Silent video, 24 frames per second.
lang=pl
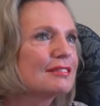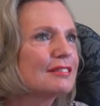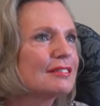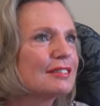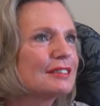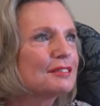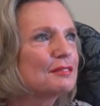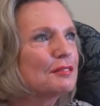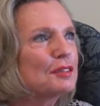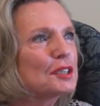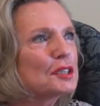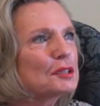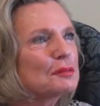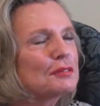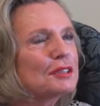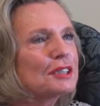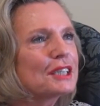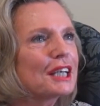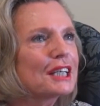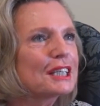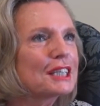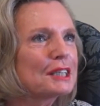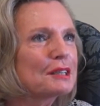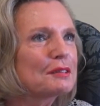e, powiedzmy
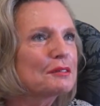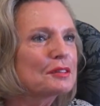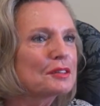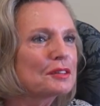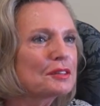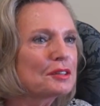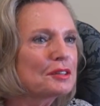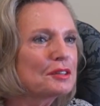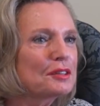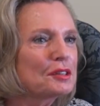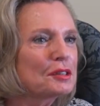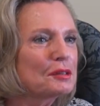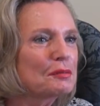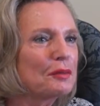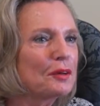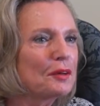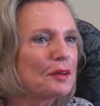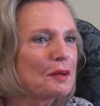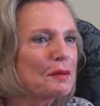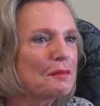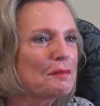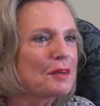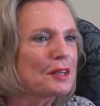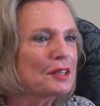takie, że to jest
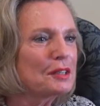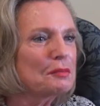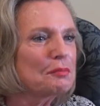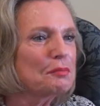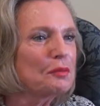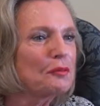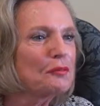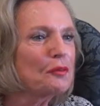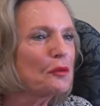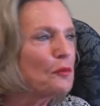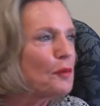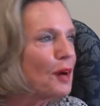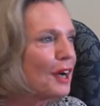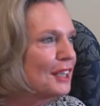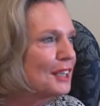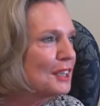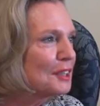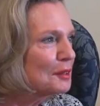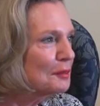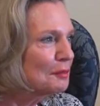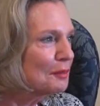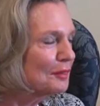moje jakieś powołanie do